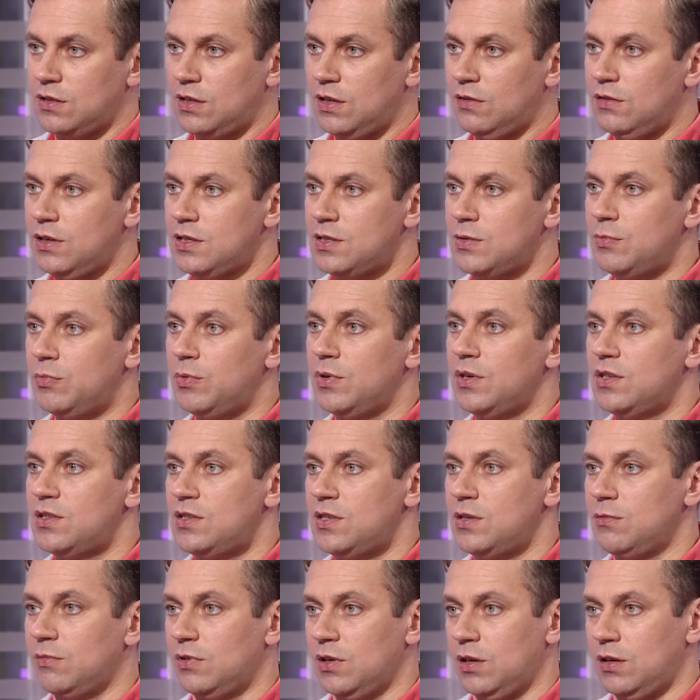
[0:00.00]
и давайте
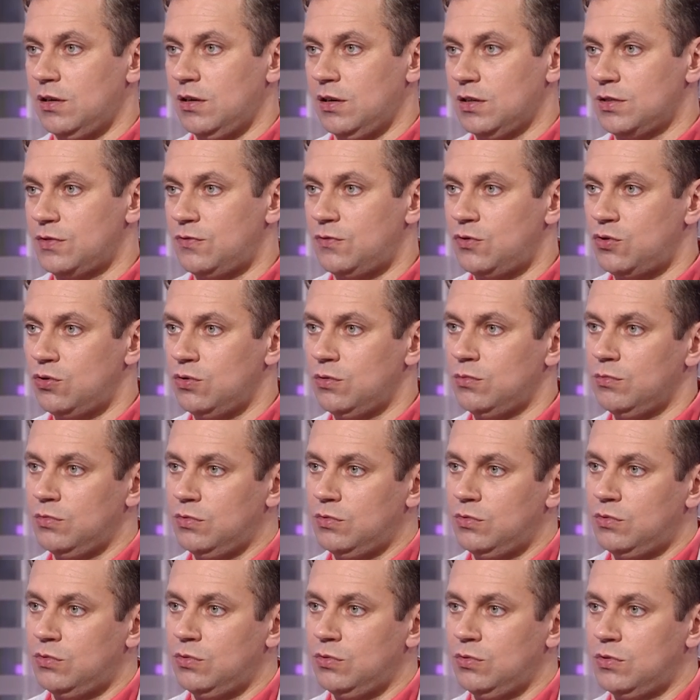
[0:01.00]
поясним как раз, в
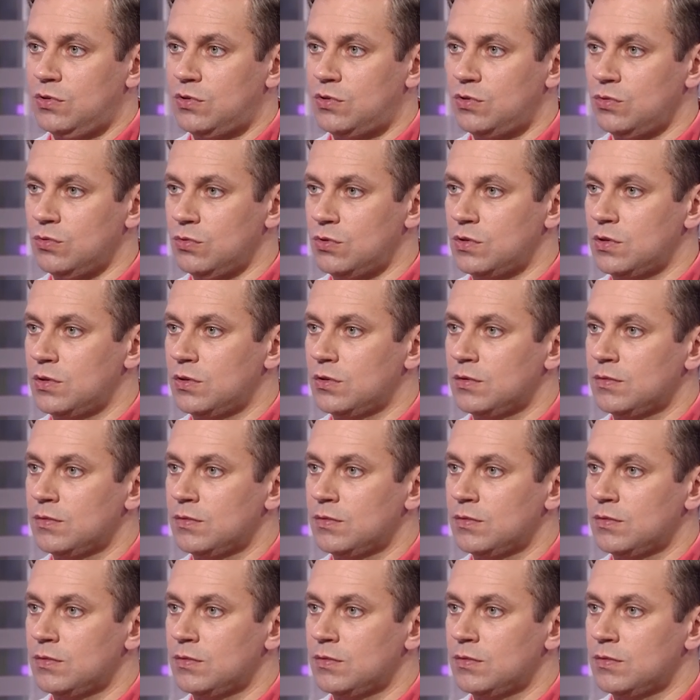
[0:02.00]
чем тут суть.